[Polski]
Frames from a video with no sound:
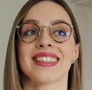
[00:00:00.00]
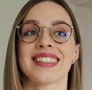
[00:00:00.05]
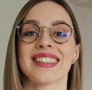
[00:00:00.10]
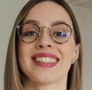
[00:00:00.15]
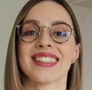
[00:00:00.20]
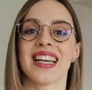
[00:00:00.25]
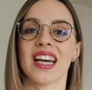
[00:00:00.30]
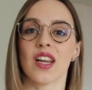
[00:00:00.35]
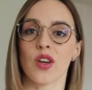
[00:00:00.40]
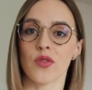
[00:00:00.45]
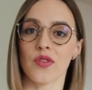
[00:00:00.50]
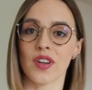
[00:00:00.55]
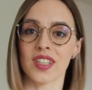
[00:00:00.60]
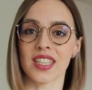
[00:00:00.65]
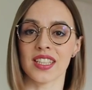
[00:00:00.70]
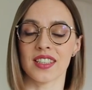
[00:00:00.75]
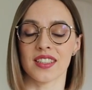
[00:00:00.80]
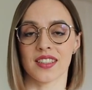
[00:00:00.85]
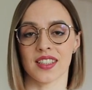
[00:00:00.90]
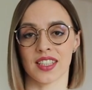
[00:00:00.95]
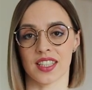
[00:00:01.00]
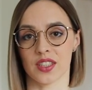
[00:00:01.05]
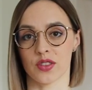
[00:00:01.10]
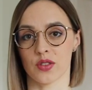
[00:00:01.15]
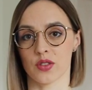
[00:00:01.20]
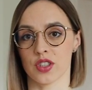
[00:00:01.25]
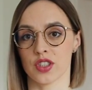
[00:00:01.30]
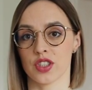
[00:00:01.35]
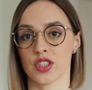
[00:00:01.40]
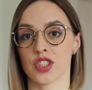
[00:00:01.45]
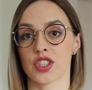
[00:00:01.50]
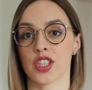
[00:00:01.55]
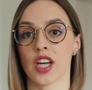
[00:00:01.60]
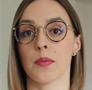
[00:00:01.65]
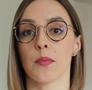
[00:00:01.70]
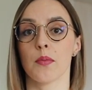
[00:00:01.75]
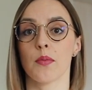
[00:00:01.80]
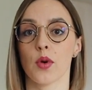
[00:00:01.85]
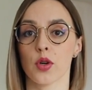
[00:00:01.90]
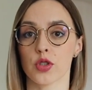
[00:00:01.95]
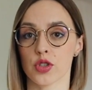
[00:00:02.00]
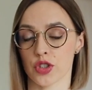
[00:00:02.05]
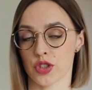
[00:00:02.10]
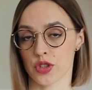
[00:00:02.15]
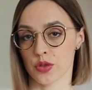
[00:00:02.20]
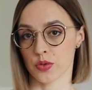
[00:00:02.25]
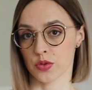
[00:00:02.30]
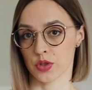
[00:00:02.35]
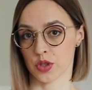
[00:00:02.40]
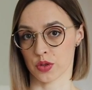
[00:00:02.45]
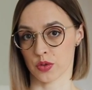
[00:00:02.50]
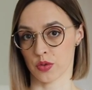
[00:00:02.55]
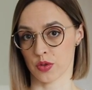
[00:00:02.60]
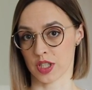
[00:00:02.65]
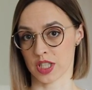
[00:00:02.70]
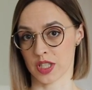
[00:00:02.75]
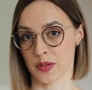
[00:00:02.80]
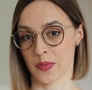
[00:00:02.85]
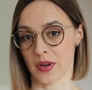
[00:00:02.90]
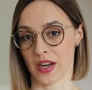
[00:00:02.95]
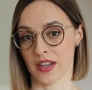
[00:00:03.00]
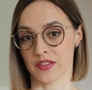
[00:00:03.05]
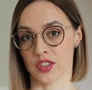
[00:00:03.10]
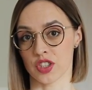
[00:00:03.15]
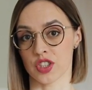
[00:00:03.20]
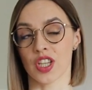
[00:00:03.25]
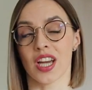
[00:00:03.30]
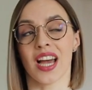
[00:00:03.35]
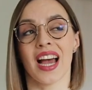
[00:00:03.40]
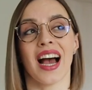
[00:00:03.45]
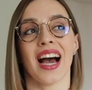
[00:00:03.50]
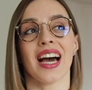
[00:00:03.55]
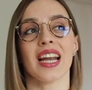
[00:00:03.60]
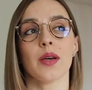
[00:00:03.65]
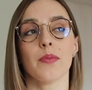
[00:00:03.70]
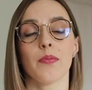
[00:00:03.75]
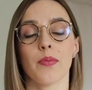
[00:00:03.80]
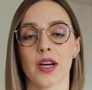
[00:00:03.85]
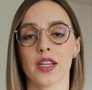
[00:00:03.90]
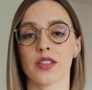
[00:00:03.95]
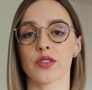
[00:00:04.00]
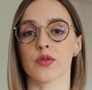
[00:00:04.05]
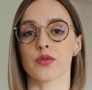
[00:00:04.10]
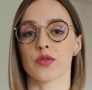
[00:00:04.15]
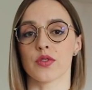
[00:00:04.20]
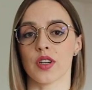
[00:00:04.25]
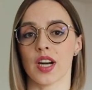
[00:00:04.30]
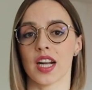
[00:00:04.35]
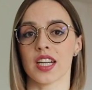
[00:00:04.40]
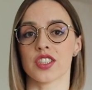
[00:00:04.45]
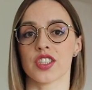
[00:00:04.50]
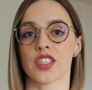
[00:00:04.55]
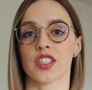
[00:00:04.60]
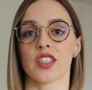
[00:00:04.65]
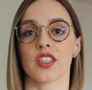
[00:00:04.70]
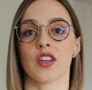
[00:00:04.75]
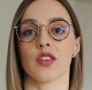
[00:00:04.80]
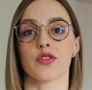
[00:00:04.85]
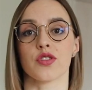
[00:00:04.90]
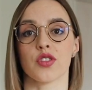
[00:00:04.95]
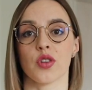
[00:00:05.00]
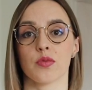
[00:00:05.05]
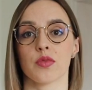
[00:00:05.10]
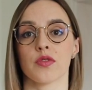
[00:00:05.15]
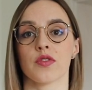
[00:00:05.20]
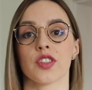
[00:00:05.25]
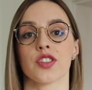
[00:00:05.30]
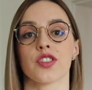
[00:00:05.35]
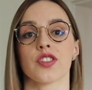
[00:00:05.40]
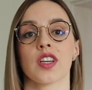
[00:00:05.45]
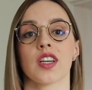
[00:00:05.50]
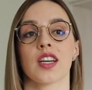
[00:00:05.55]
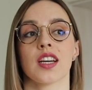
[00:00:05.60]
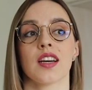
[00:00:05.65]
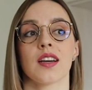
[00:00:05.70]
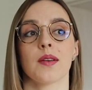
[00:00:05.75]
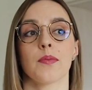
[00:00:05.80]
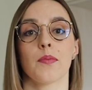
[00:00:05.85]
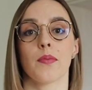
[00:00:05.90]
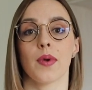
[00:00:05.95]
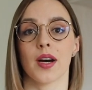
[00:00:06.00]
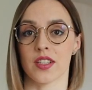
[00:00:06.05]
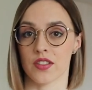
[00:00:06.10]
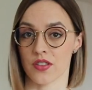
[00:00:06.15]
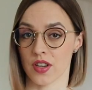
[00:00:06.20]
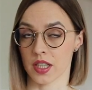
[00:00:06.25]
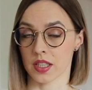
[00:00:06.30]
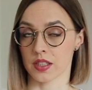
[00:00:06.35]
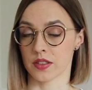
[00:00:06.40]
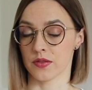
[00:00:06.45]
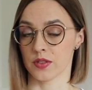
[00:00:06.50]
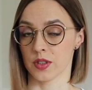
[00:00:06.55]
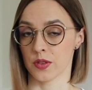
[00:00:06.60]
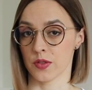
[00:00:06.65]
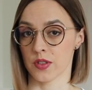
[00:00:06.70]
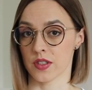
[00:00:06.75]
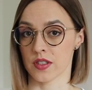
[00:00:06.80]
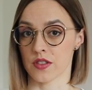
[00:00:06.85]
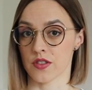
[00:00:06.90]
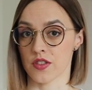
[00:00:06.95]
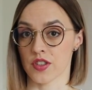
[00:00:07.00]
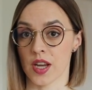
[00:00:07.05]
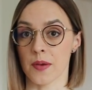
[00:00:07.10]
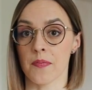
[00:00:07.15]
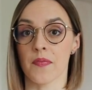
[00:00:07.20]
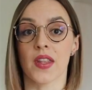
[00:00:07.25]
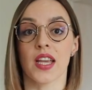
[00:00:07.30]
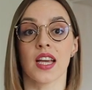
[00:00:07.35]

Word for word: celowana dieta ketogeniczna może się u niektórych sprawdzić, ale będą to raczej osoby właśnie bardzo aktywne fizycznie.